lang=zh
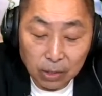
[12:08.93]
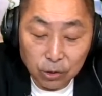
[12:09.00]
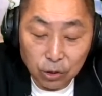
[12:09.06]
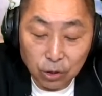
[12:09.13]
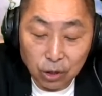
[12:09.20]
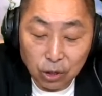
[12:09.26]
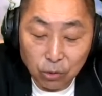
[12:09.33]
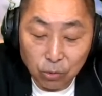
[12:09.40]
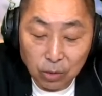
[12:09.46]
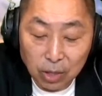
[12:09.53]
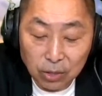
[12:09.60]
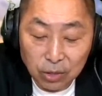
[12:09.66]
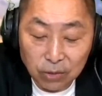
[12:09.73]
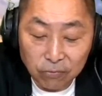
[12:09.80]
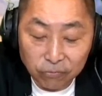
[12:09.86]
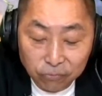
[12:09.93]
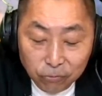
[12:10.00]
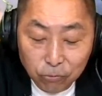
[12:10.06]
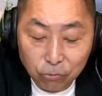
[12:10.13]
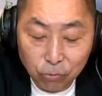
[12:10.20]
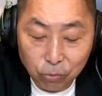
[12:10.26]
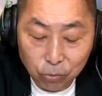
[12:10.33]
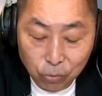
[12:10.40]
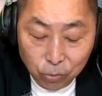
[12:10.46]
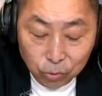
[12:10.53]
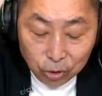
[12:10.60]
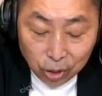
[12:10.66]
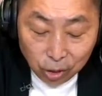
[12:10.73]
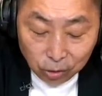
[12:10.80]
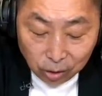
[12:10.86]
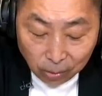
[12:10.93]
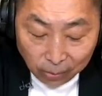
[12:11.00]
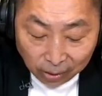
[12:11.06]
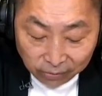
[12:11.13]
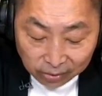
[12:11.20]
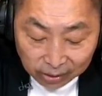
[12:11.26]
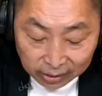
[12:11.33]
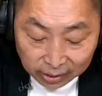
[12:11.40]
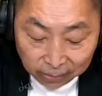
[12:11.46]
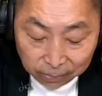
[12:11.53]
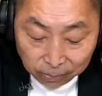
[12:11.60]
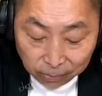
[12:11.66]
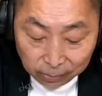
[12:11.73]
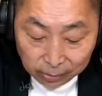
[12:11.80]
支持度呢是负五十六个百分点。